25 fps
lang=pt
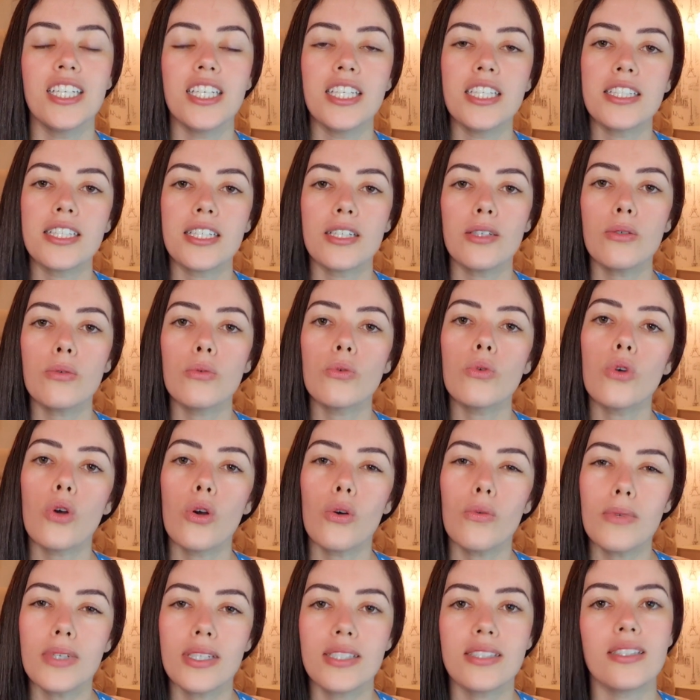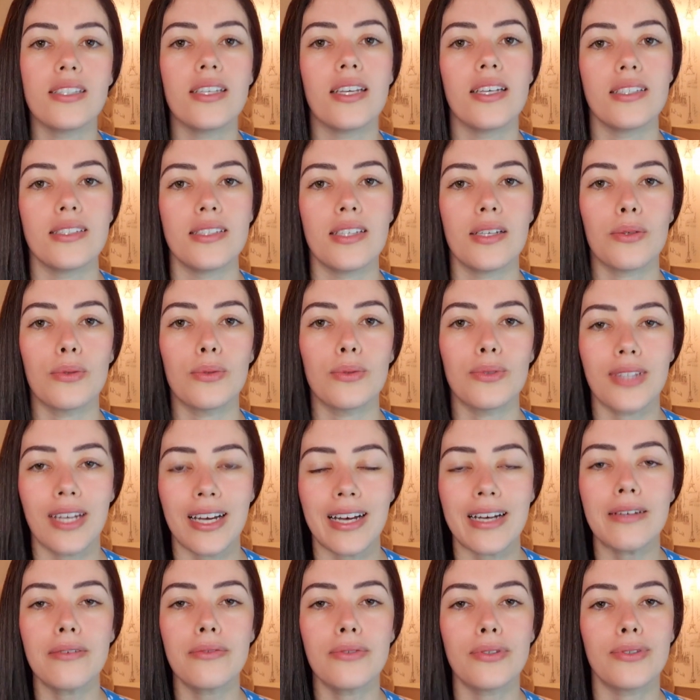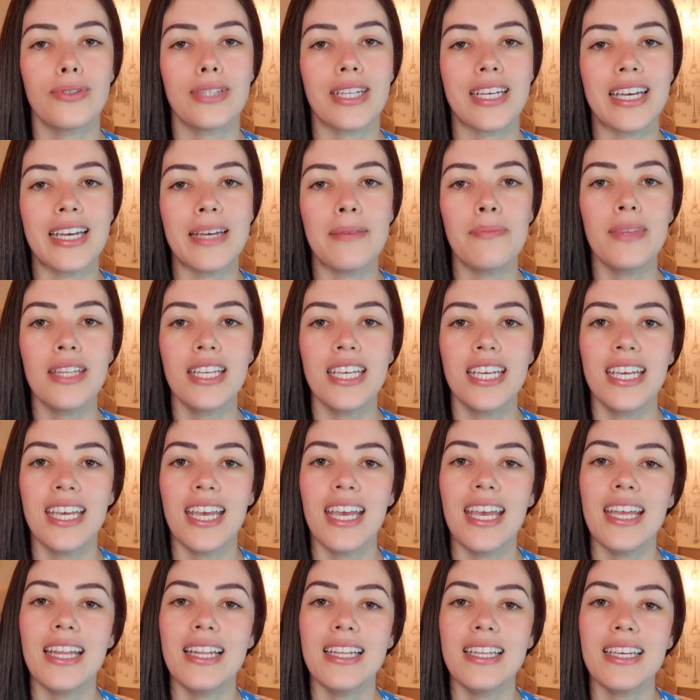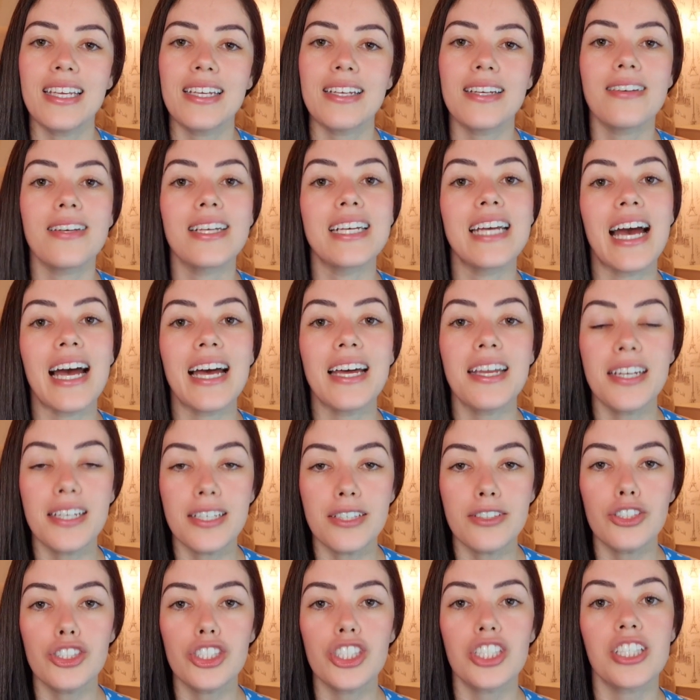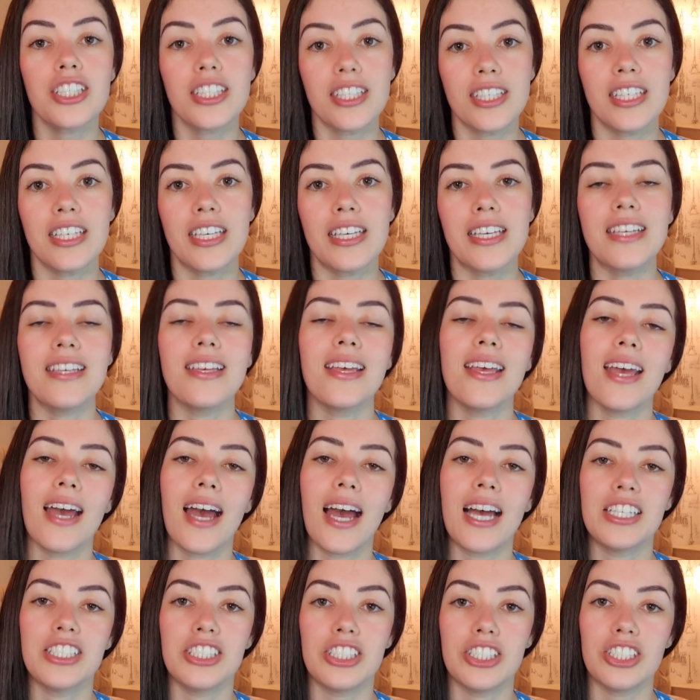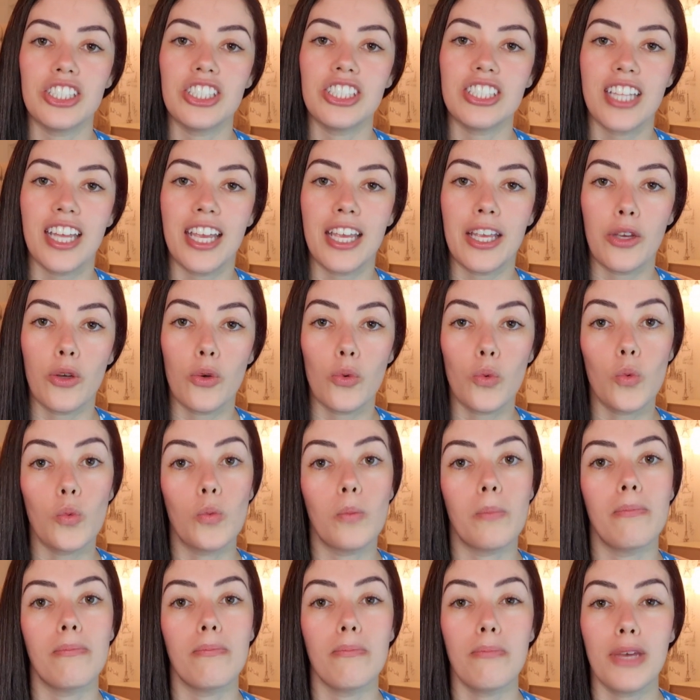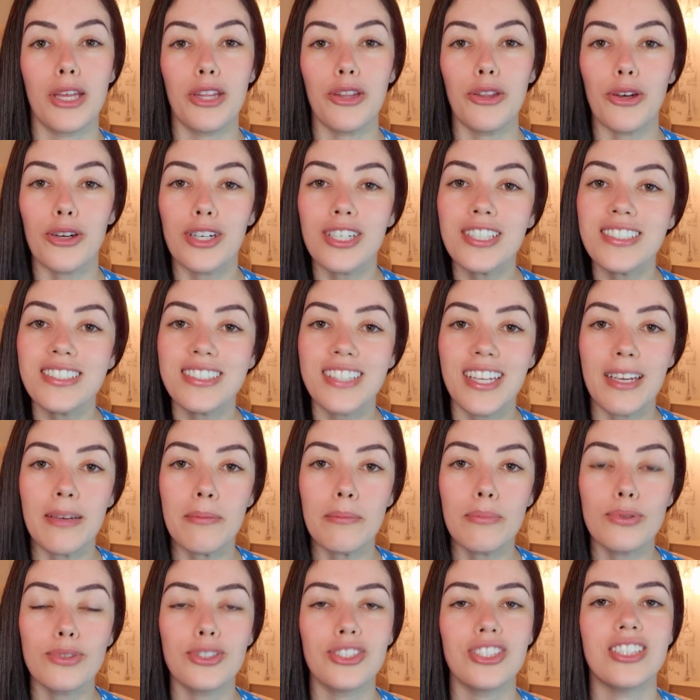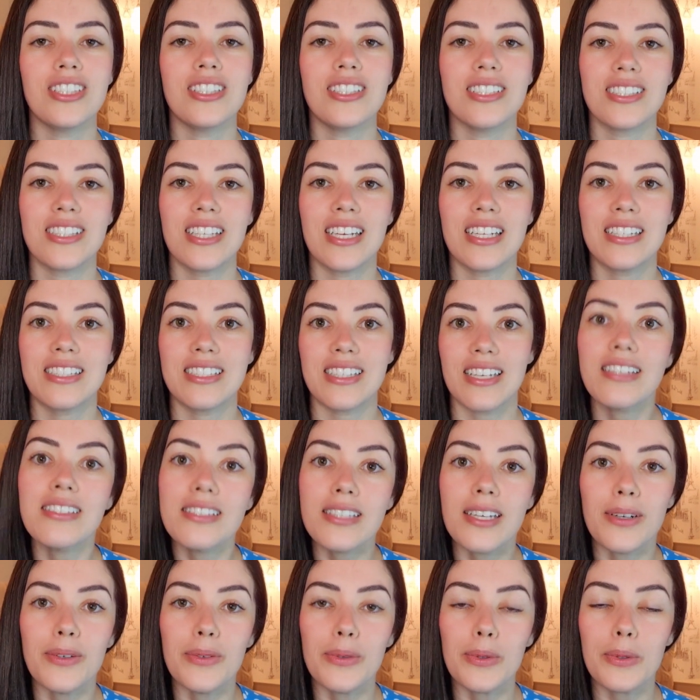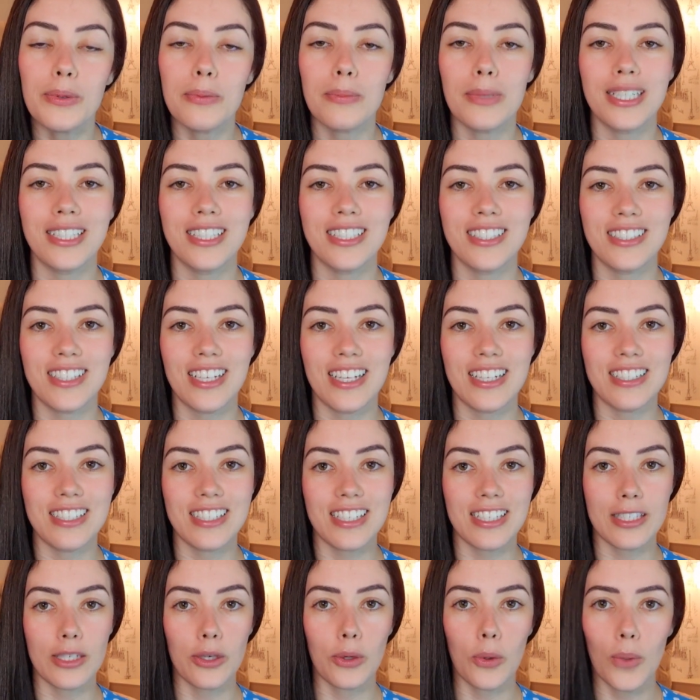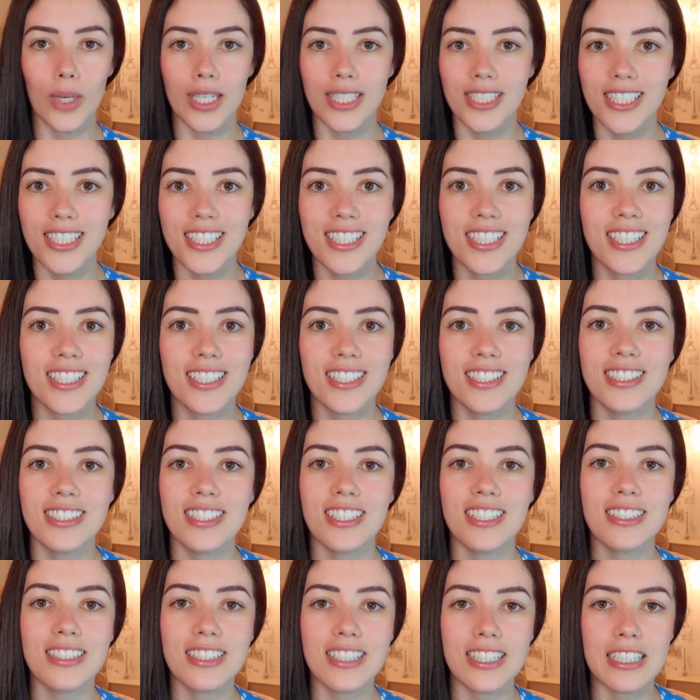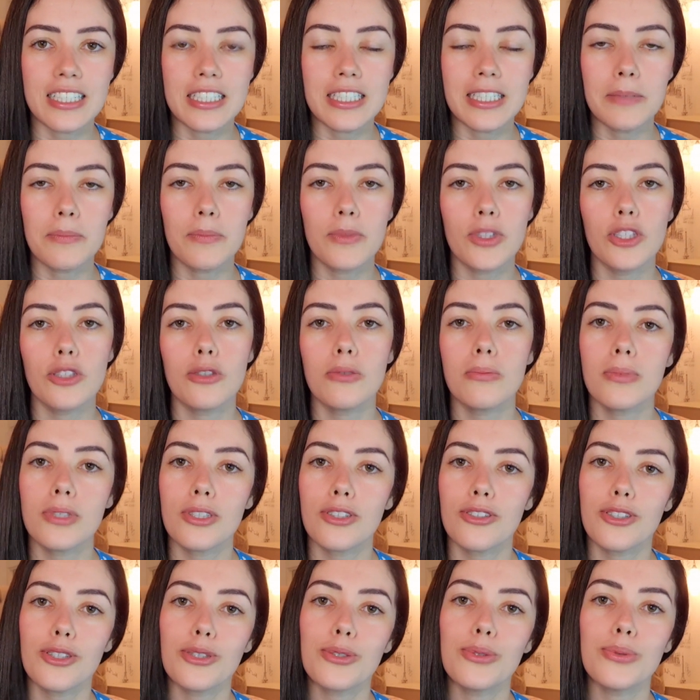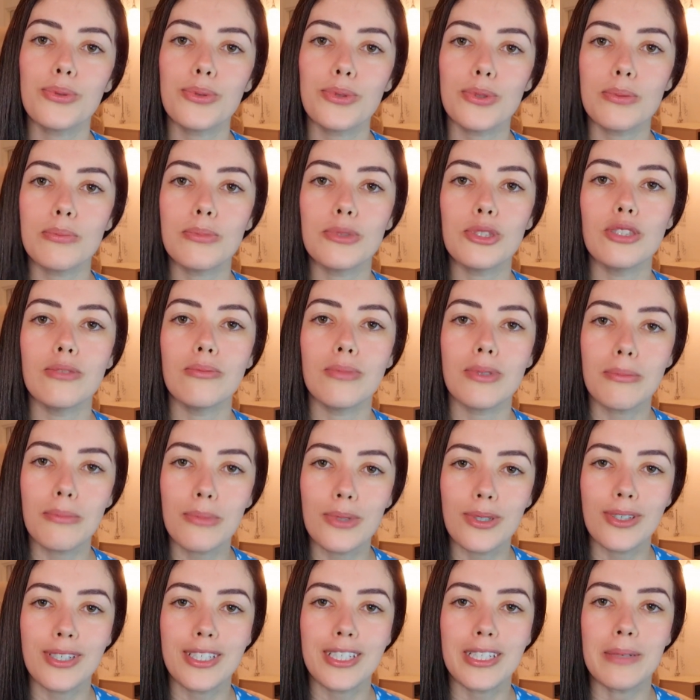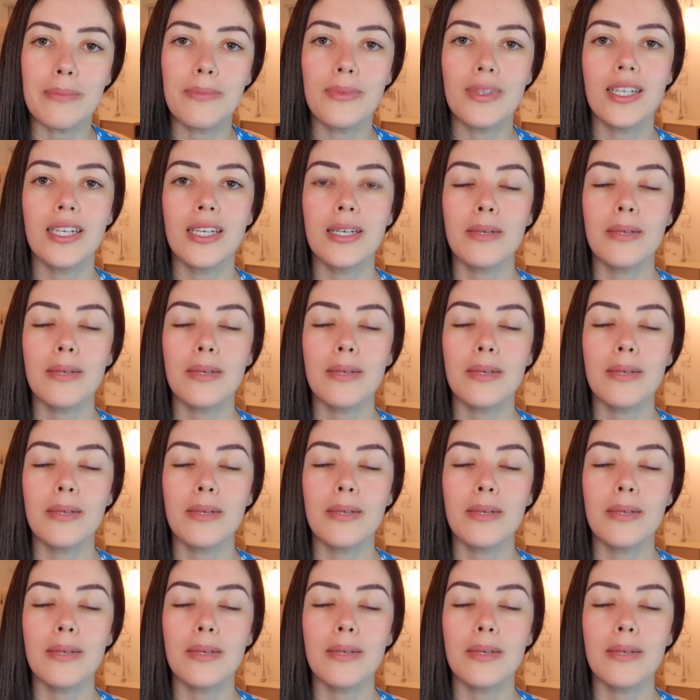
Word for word: Então, com esse executável, né, ele garante que a gente tem um menor tempo de inicialização, uma inicialização quase que instantânea e um menor consumo de memória.